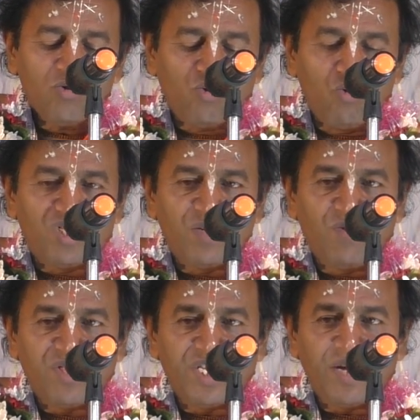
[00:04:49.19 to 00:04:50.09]
তুলসী
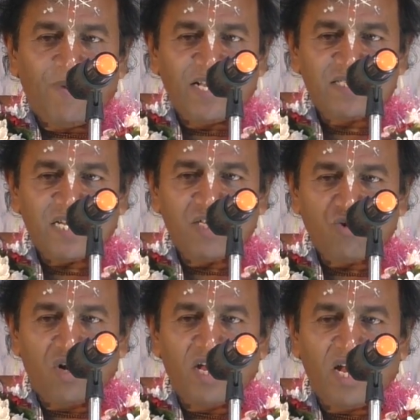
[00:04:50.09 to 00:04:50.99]
মন্দিরে বাচ্চাকে
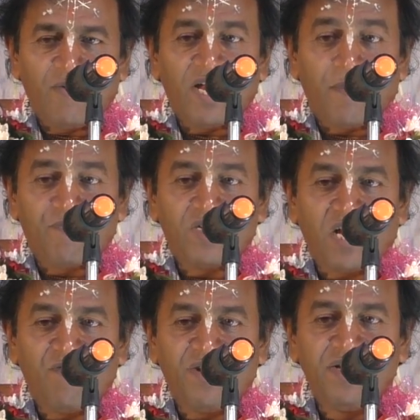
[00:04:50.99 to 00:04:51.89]
জল ঢালাবেন আপনি
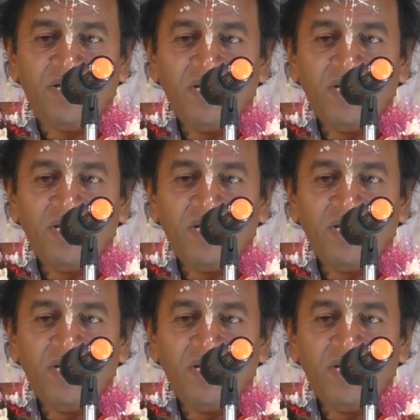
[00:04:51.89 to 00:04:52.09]
ঢালবেন